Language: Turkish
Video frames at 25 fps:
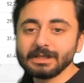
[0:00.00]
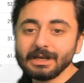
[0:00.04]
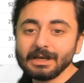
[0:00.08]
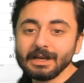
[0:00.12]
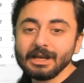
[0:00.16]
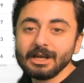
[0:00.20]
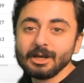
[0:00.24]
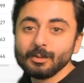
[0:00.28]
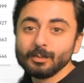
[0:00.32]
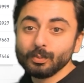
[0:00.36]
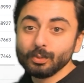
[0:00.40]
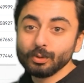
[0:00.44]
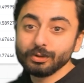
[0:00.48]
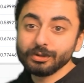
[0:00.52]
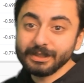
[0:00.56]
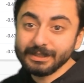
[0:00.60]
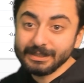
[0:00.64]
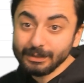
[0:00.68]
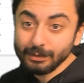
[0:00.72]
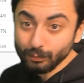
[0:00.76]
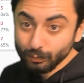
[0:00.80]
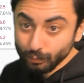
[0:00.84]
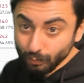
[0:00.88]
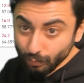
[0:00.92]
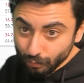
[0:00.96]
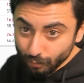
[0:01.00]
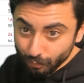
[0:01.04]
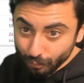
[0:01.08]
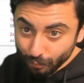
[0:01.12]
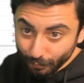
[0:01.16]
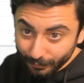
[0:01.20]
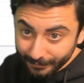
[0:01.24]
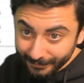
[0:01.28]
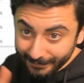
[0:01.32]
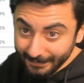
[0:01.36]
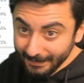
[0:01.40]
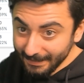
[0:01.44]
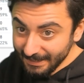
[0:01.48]
Buradaki 3
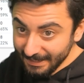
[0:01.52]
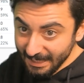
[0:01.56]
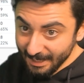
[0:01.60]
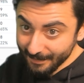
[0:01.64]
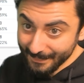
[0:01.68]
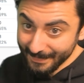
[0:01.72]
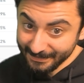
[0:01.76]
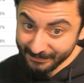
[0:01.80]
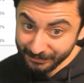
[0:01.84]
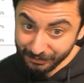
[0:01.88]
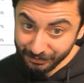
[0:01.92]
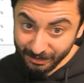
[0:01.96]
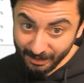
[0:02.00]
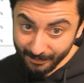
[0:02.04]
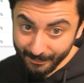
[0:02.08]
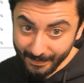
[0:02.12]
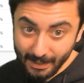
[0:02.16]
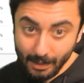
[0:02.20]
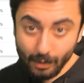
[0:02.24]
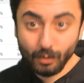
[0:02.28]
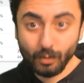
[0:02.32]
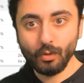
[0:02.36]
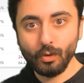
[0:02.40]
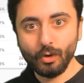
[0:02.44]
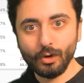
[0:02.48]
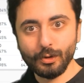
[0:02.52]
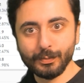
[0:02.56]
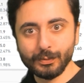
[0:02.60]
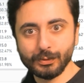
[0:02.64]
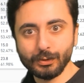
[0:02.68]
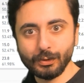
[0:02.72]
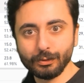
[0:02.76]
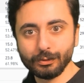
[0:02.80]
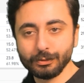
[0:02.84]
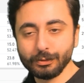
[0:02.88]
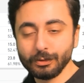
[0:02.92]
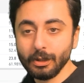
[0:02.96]
doları hemen cebe koymuş olduk.